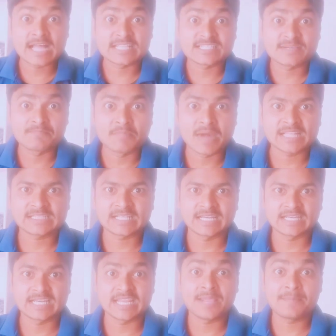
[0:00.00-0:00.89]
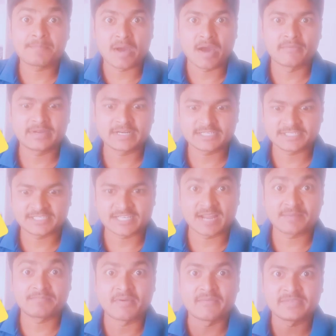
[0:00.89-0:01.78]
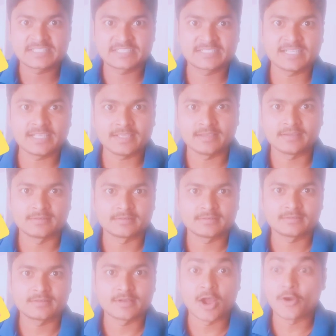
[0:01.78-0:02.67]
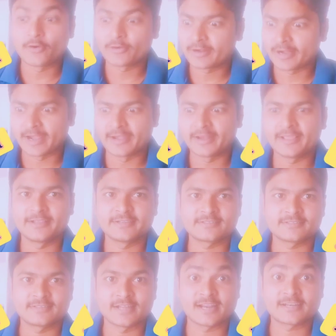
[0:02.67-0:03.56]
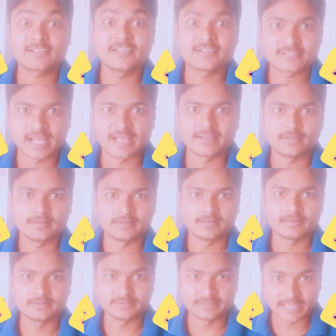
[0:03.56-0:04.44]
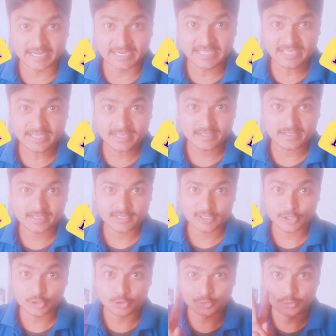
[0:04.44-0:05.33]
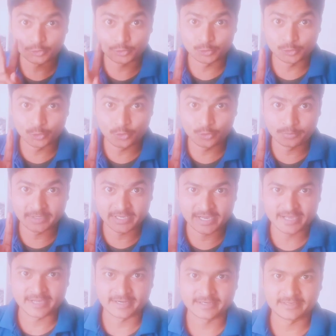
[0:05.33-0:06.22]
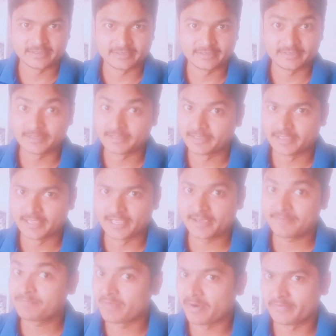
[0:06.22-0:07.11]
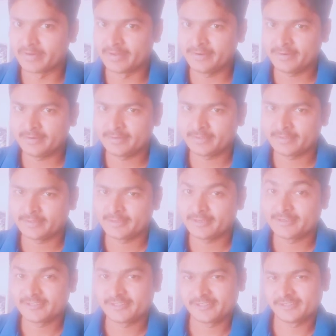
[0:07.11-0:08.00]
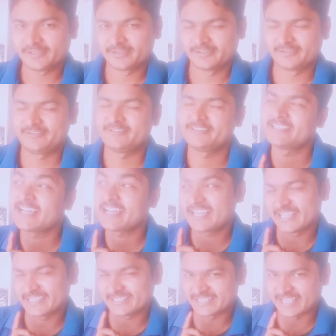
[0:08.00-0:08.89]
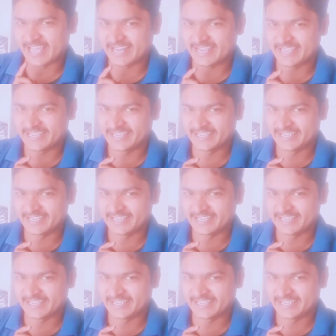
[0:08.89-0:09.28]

आज हम बात करने है पावर स्टार पवन सिंह और ट्रेंडिंग स्टार खेसारी यानी दो बिहारी एक पवन तो तुझे खेसारी